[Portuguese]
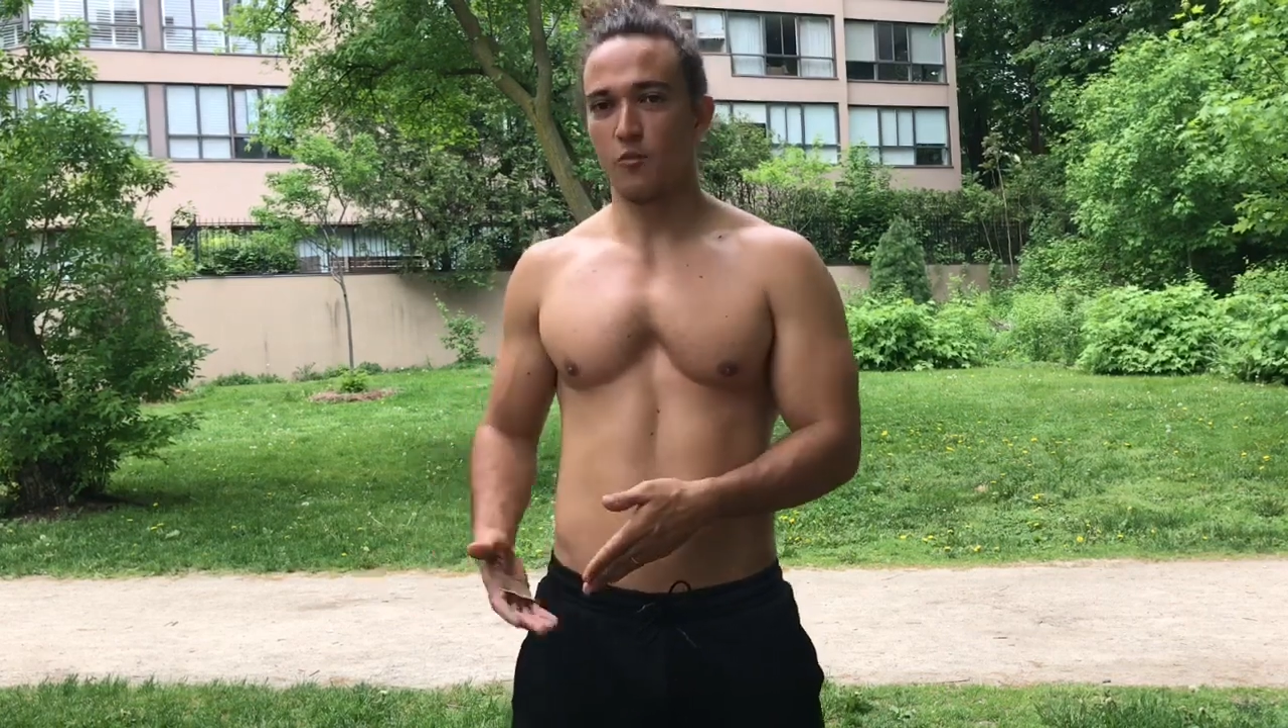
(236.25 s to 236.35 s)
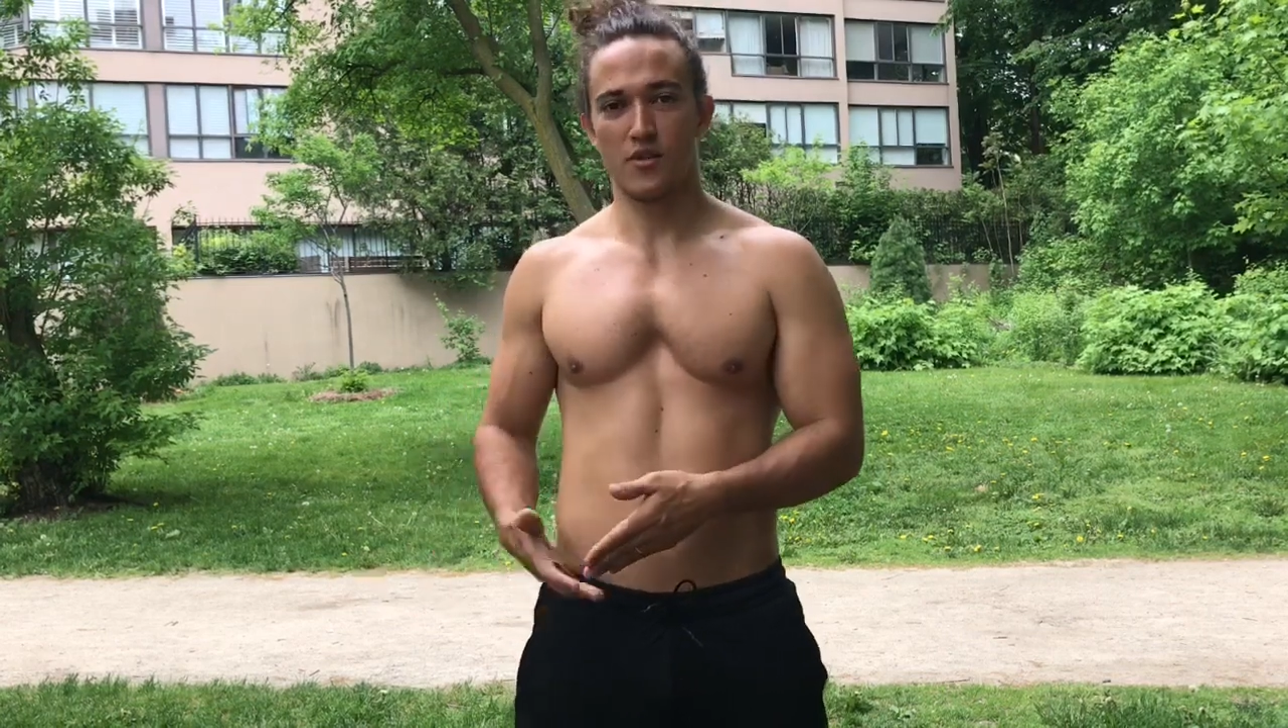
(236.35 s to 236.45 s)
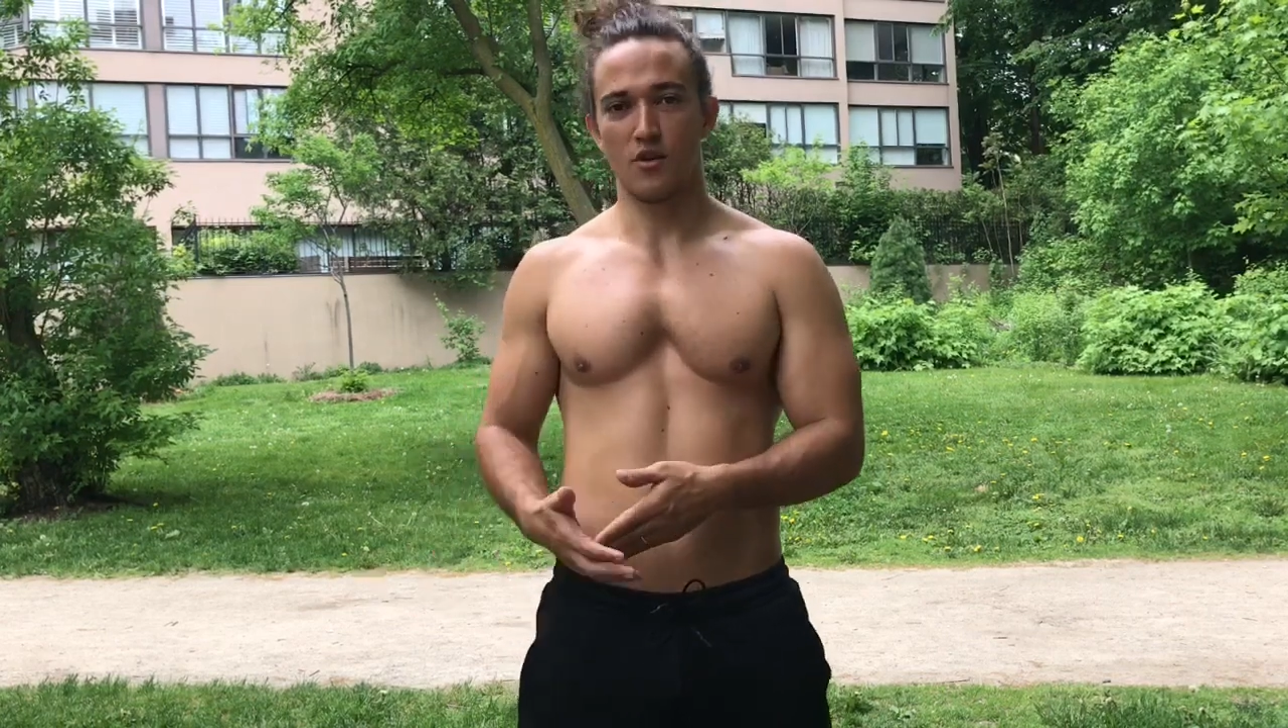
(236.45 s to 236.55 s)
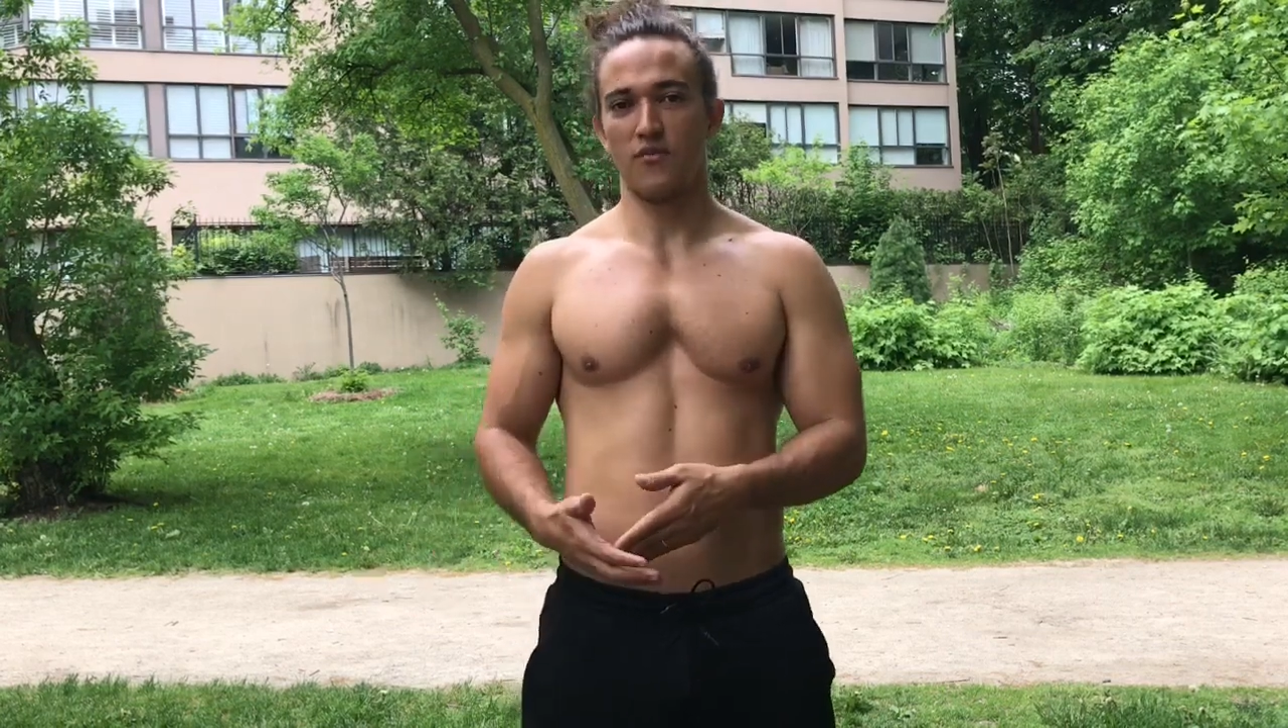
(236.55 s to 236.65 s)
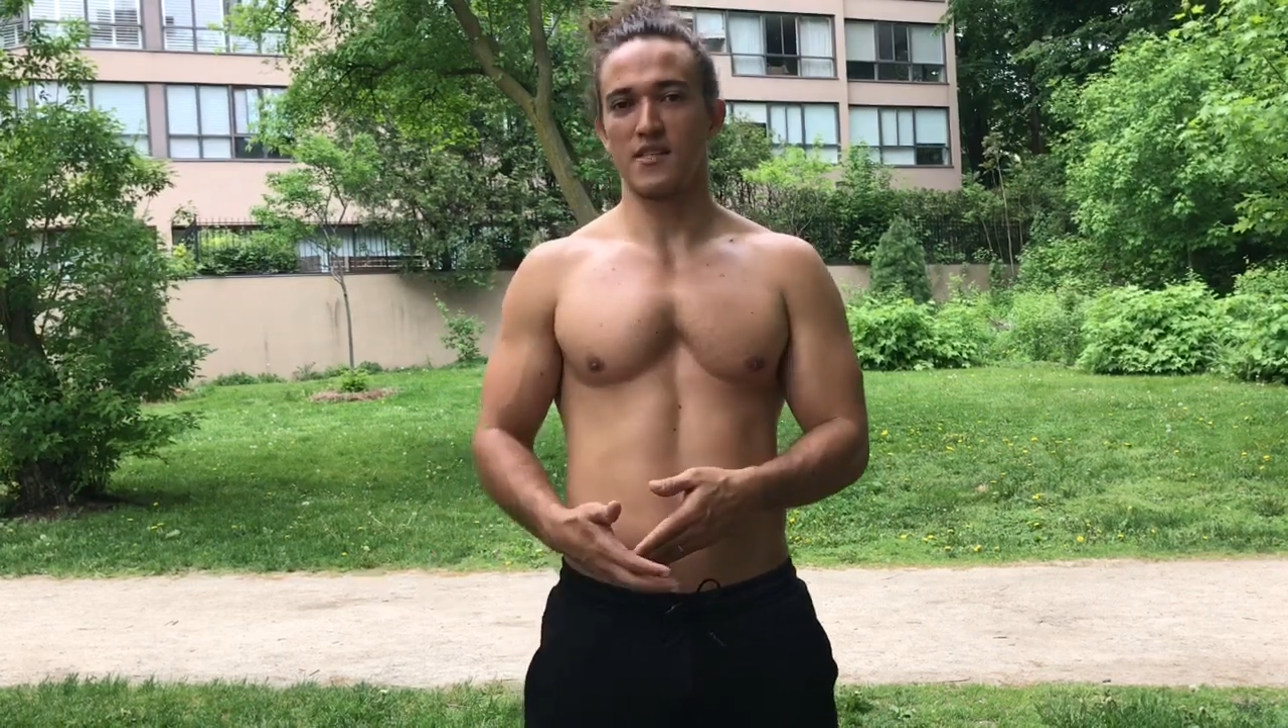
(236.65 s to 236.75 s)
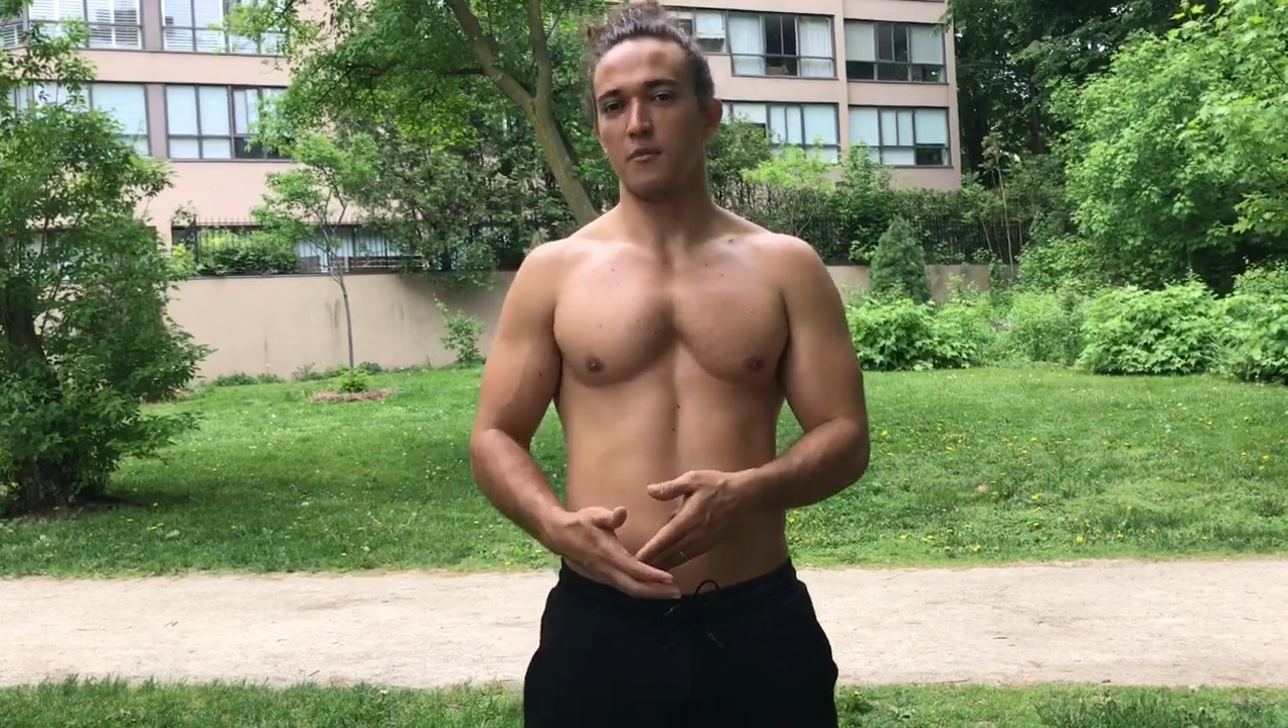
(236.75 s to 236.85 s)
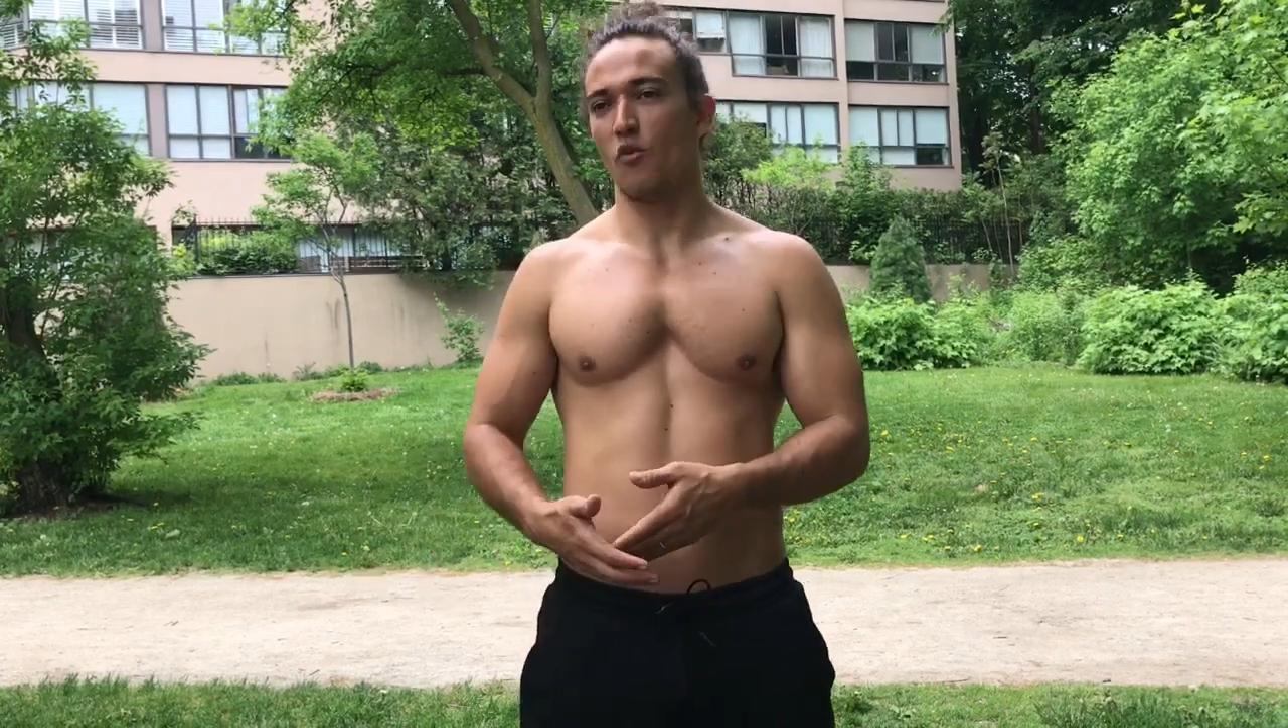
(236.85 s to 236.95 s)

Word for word: começou a fazer